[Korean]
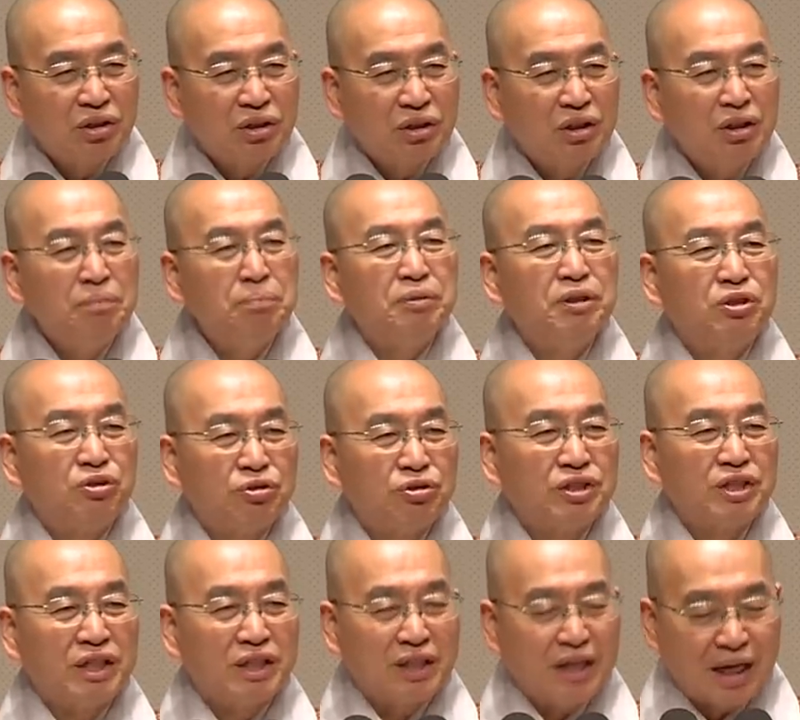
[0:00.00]
덜
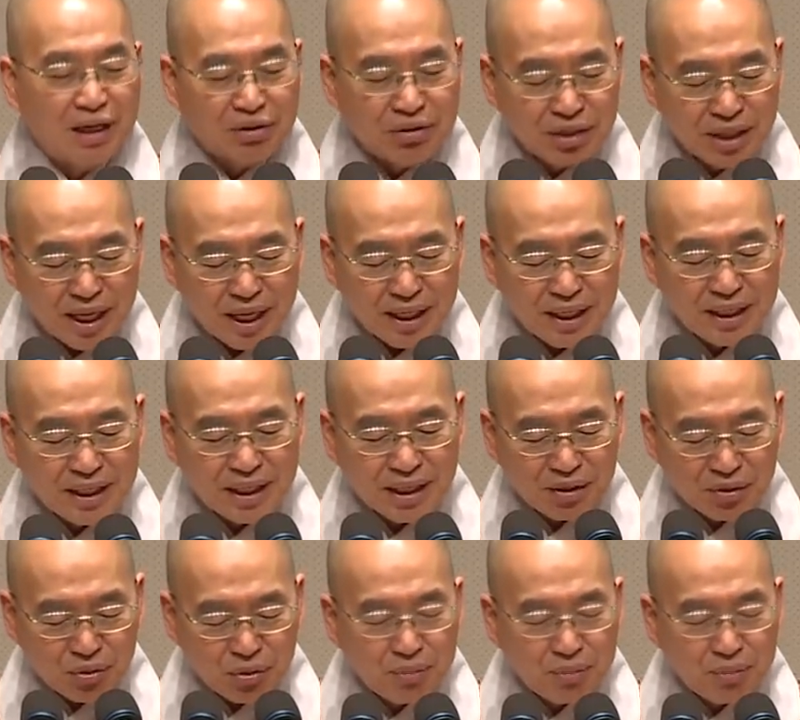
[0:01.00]
삐뚤어졌다. 이거 다행이다.